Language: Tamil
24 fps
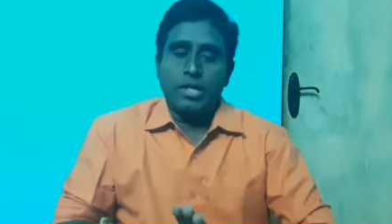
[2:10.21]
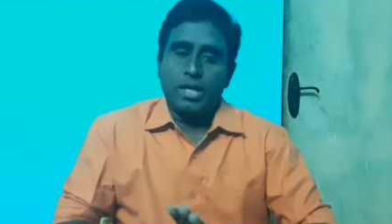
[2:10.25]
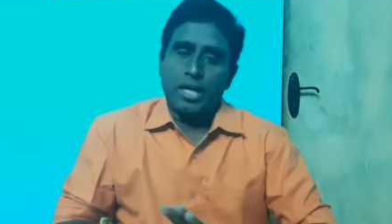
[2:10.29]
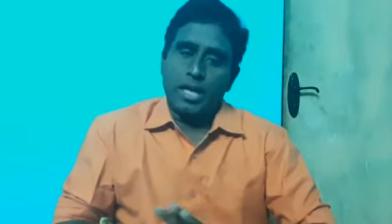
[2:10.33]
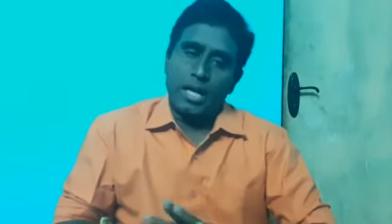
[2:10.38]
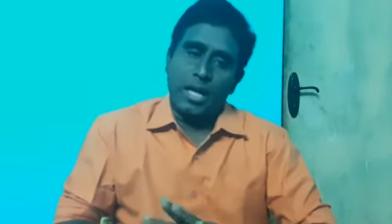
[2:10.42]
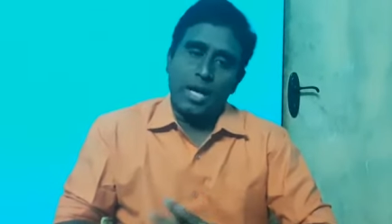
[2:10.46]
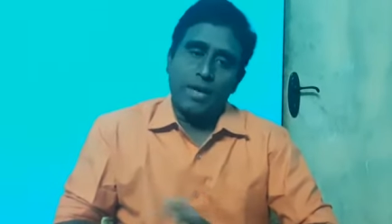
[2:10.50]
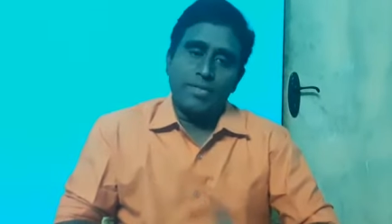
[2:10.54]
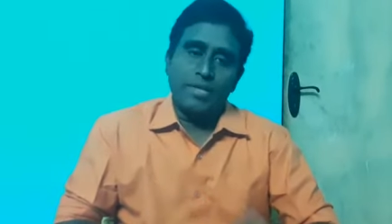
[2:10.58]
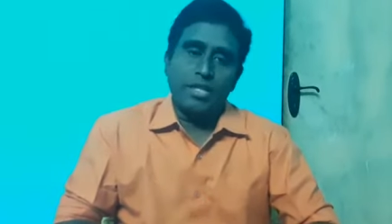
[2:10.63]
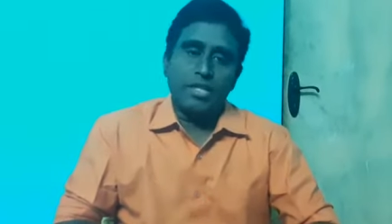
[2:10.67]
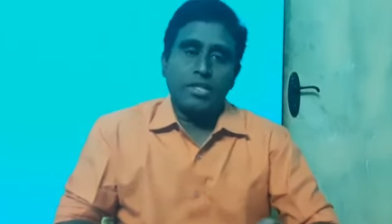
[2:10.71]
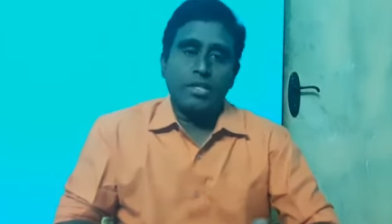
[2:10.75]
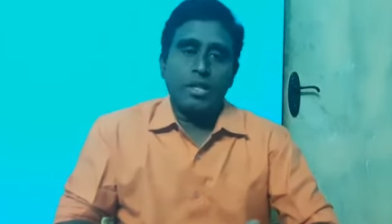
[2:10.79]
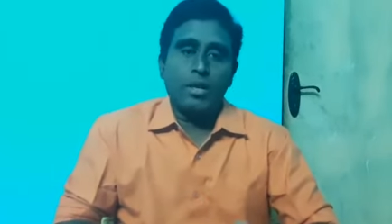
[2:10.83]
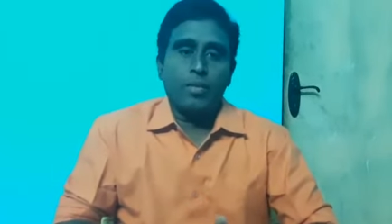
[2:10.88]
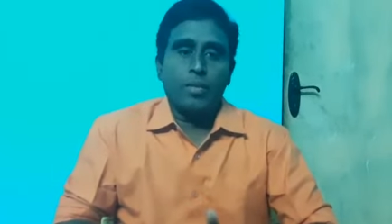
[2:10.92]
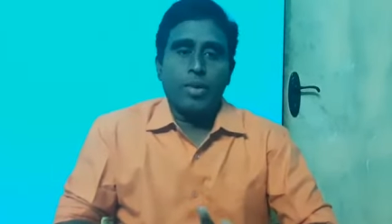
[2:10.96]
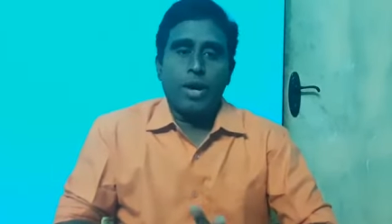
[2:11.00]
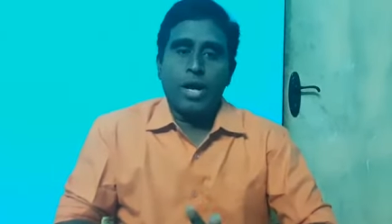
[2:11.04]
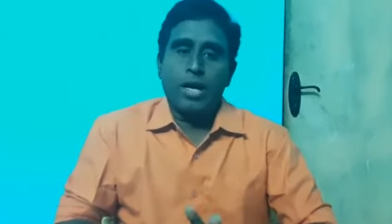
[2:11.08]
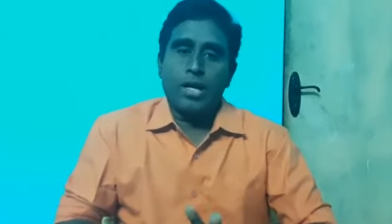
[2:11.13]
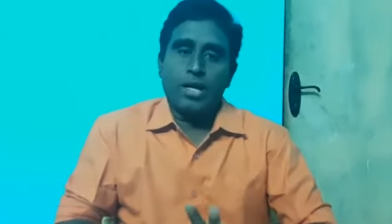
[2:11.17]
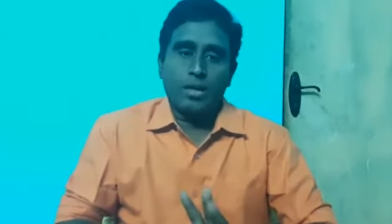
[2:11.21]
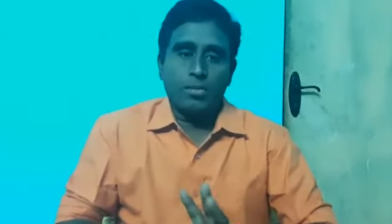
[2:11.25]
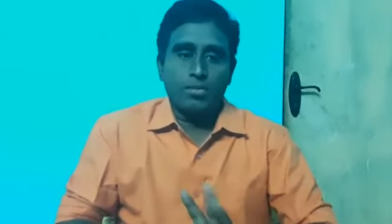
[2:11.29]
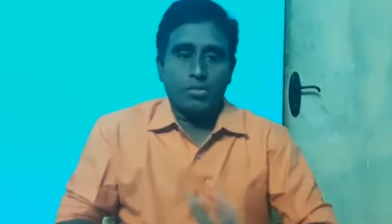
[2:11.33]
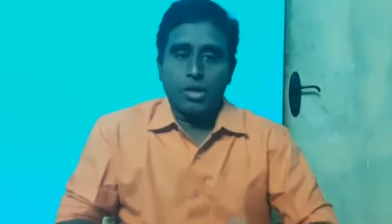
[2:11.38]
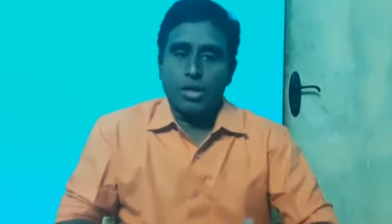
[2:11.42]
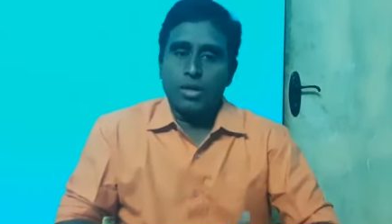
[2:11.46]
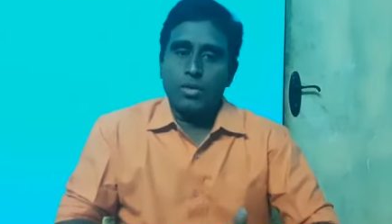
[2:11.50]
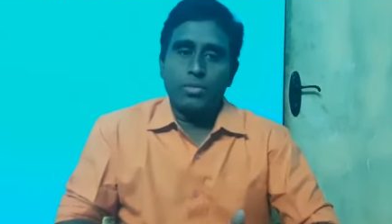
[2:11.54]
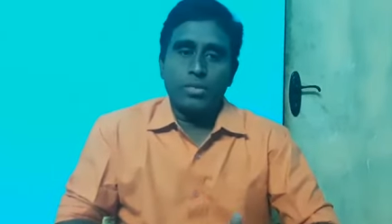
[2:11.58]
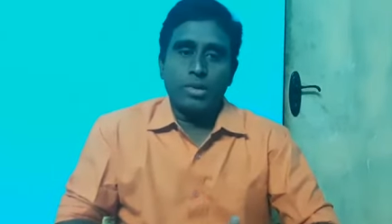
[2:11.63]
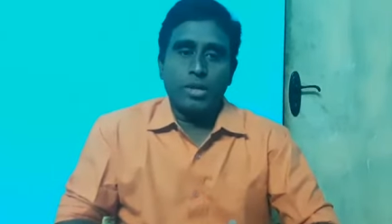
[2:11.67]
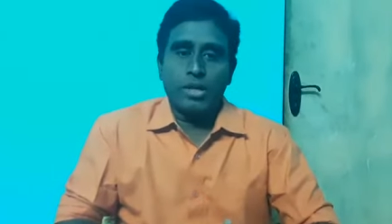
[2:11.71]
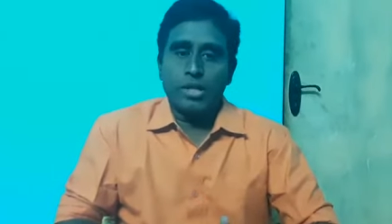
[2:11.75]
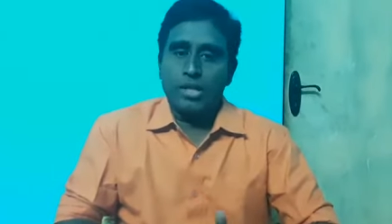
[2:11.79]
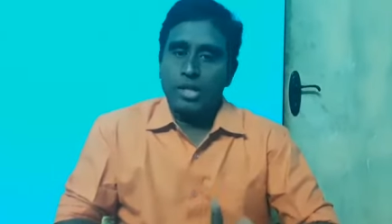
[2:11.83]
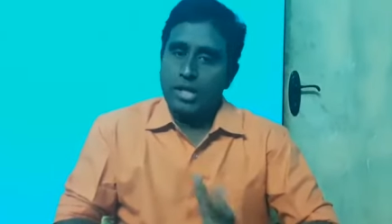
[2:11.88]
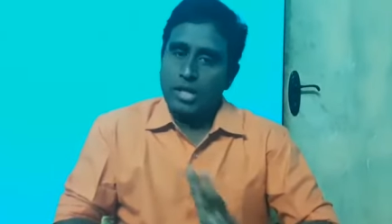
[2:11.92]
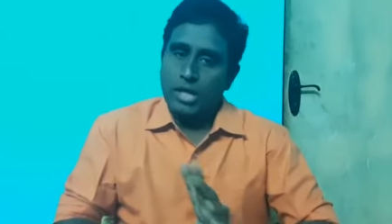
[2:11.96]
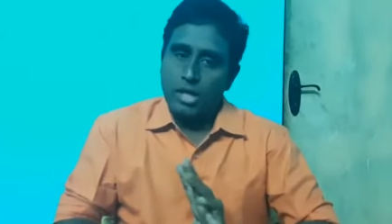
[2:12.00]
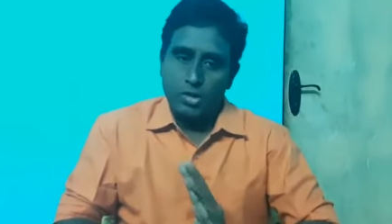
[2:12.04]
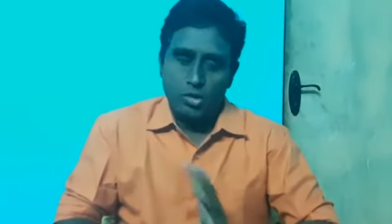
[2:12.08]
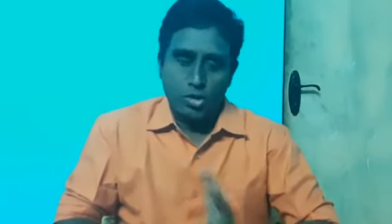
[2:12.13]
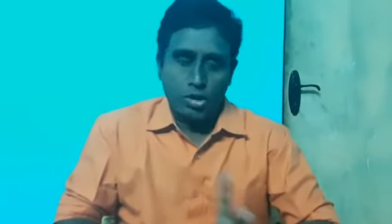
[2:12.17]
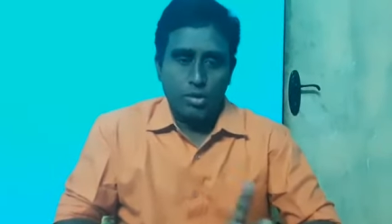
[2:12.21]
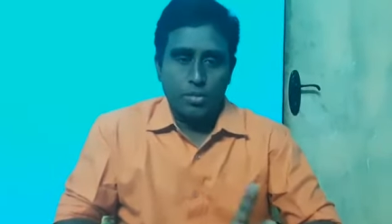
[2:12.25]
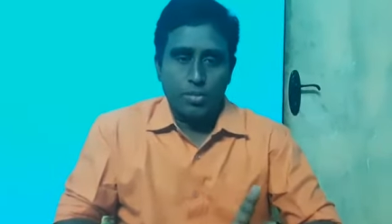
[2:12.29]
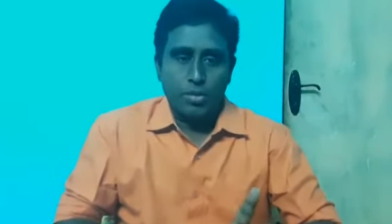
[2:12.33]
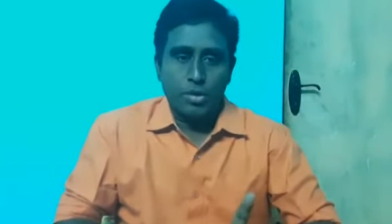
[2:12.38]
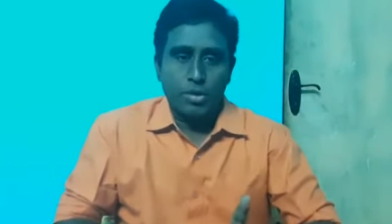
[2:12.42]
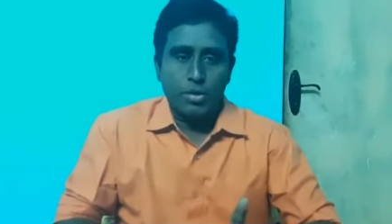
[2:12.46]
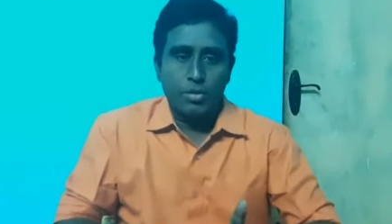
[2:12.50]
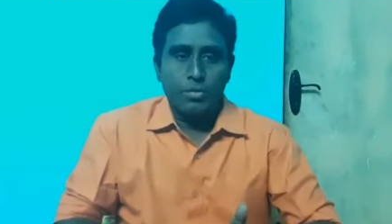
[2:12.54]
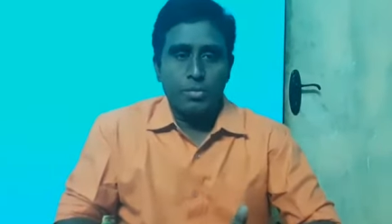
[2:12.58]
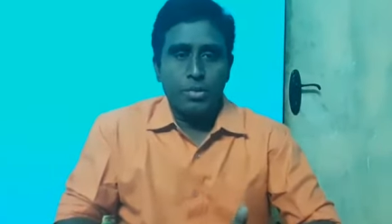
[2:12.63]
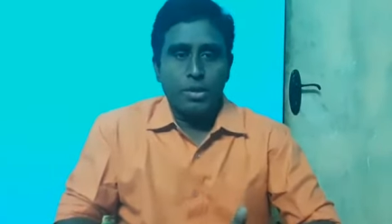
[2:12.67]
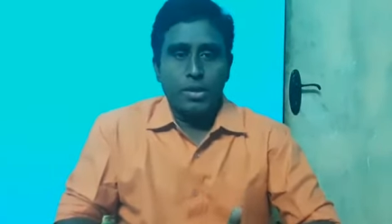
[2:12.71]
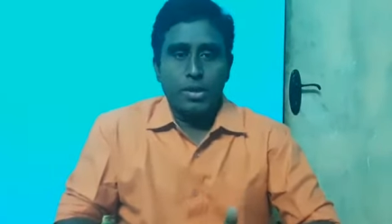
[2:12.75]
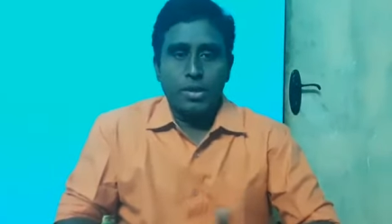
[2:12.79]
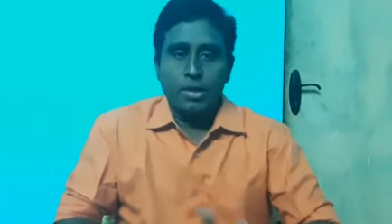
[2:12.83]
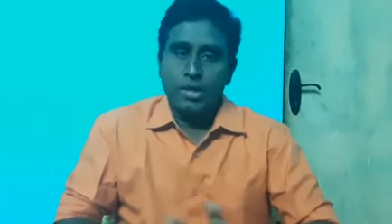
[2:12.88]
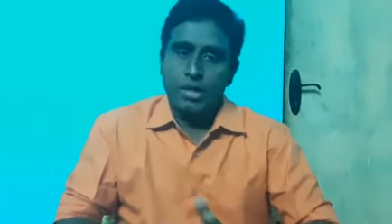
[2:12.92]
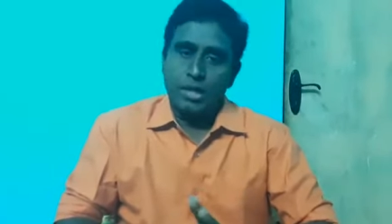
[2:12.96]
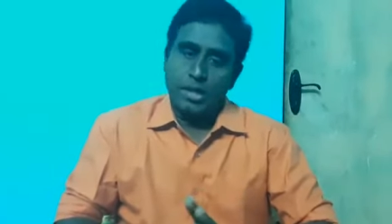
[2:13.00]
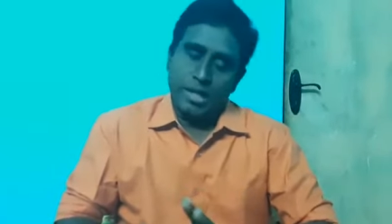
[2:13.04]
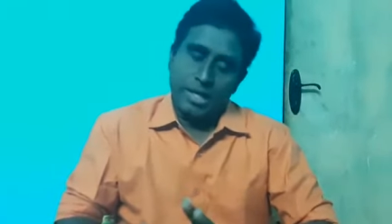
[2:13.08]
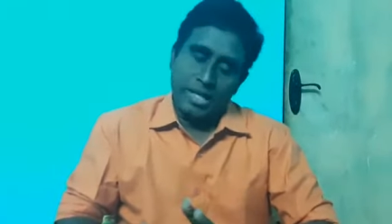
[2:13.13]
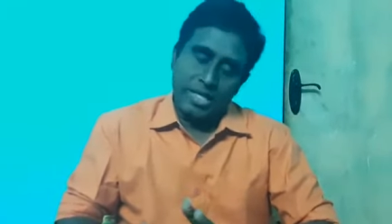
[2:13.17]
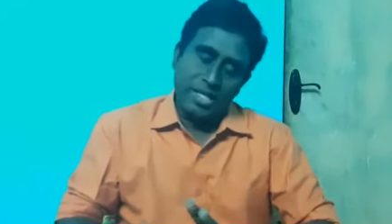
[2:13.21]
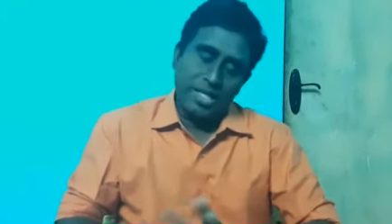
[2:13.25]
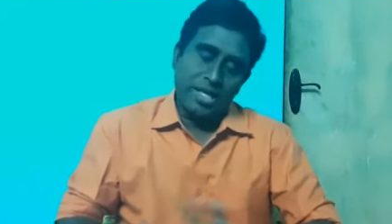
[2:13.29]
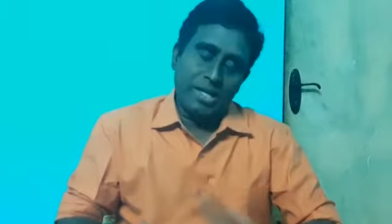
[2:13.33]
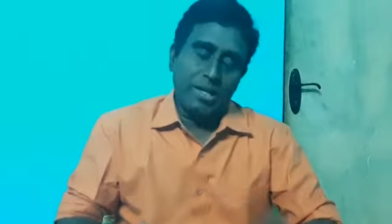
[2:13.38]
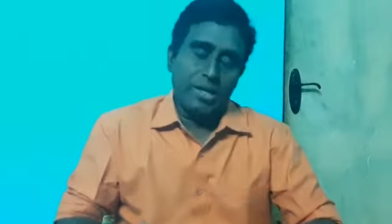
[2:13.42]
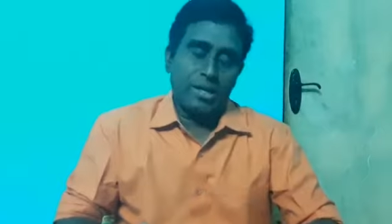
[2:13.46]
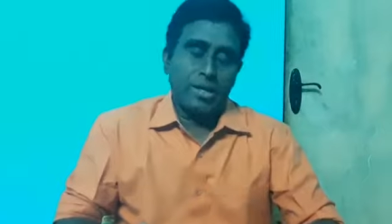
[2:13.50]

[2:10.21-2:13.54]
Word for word: எல்லா விதத்திலும் மாற்றம் தருங்கிறது என்னால் சொல்ல முடியும் இங்கே நிறைய